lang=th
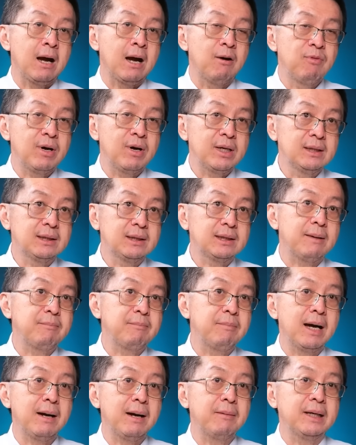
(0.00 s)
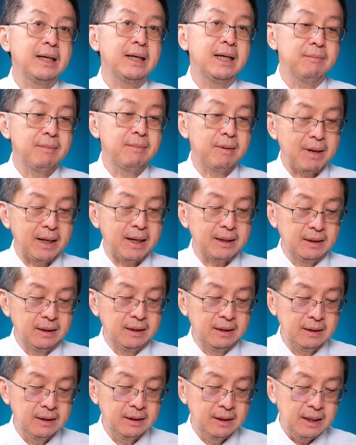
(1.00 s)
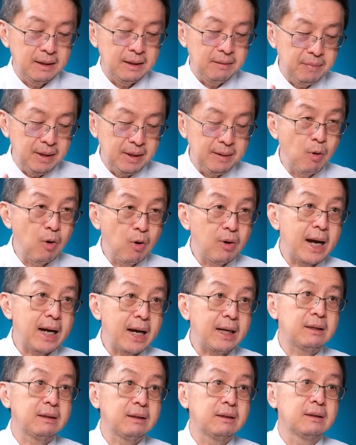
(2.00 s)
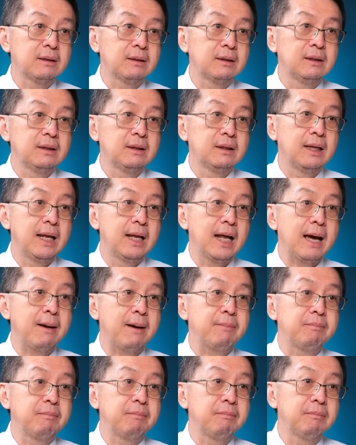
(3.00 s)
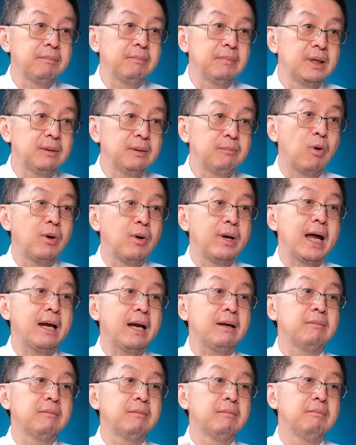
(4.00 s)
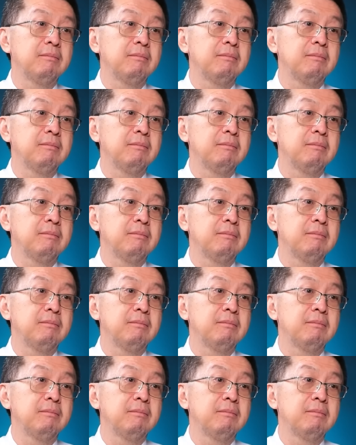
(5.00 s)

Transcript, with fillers: คำว่ายึดทรัพย์บังคับคดีมันหมายถึงมีโบนัสนะครับยึดโบนัส